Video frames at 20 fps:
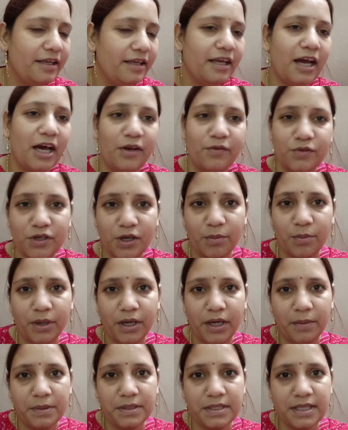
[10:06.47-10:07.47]
या आरविश के
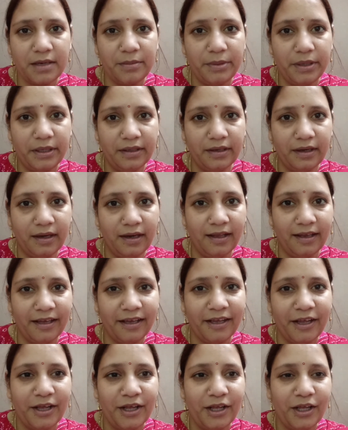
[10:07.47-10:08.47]
बर्थडे में सेलिब्रेट कर
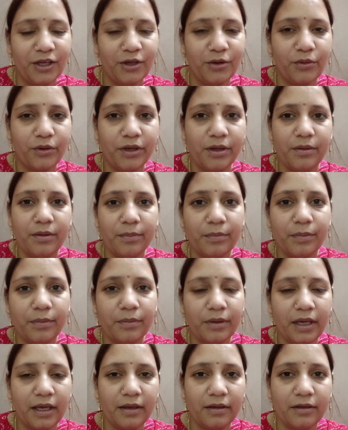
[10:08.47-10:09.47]
लेंगे क्योंकि
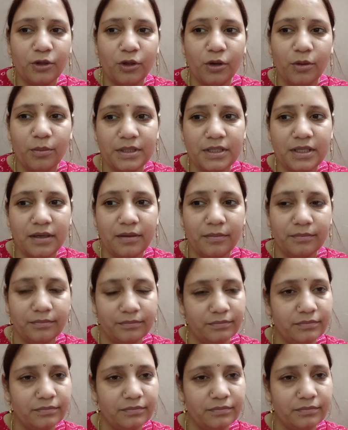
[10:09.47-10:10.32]
केक तो हमेशा